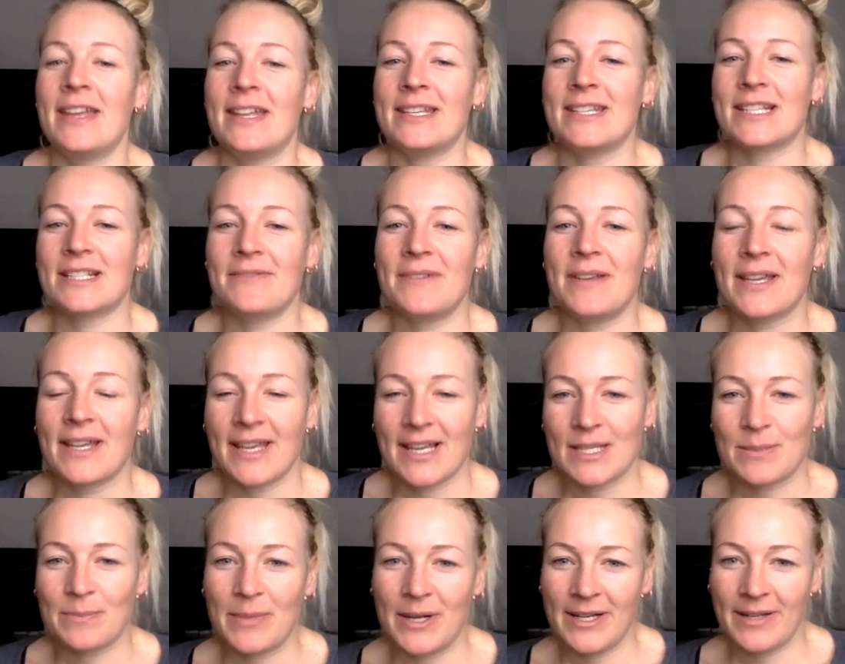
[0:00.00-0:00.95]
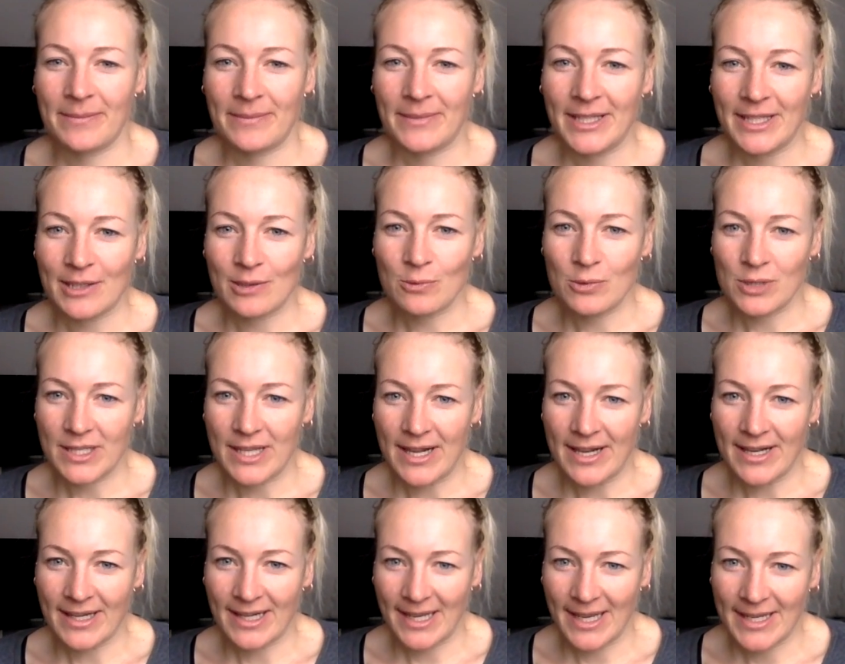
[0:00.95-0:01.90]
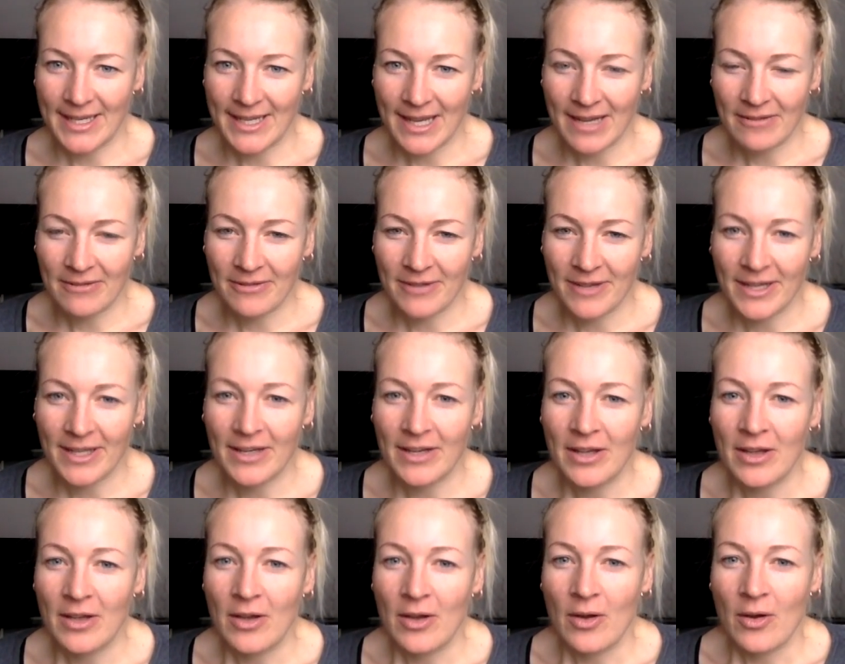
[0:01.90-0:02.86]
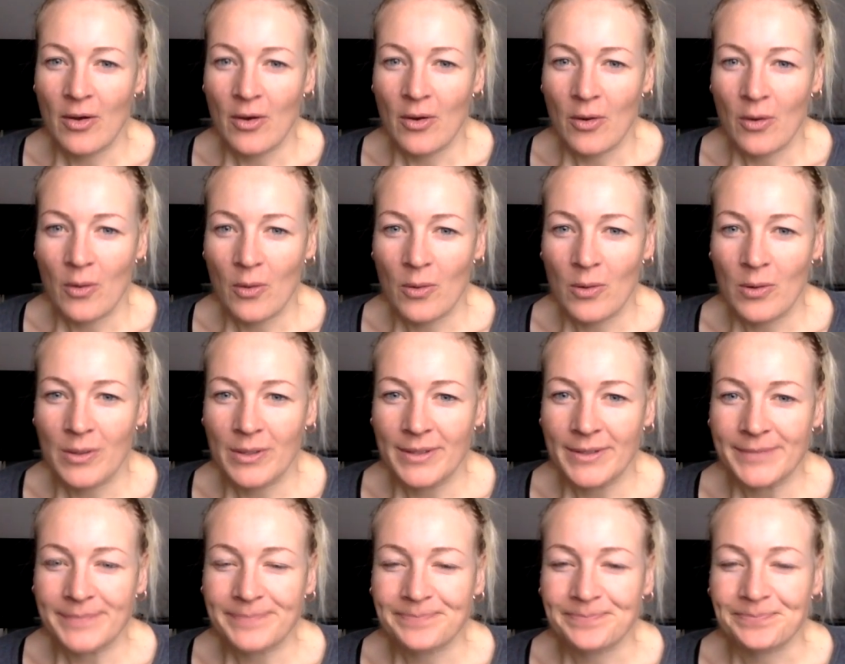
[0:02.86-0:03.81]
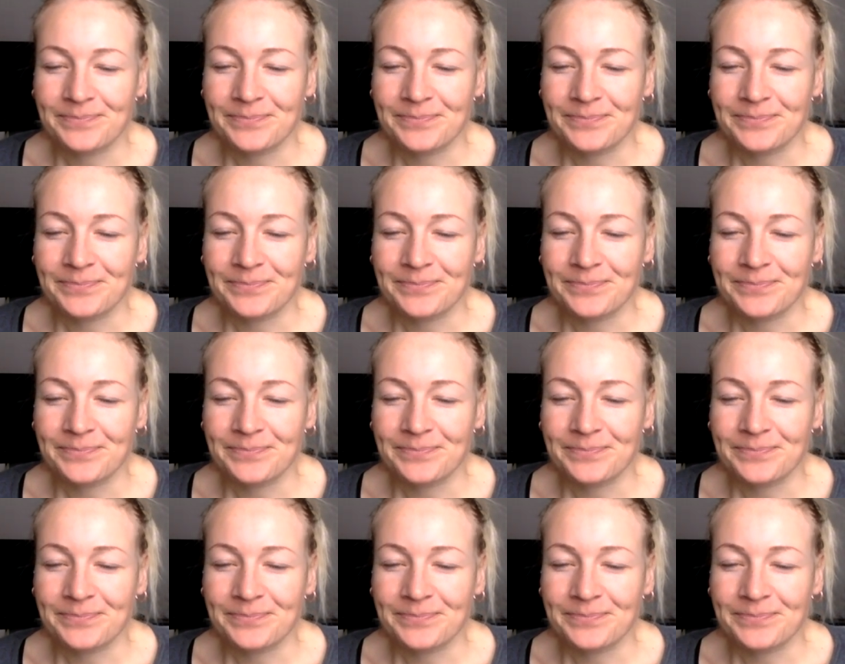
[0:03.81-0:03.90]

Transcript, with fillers: Deswegen erstmal im nicht zu steilen Gelände anfangen und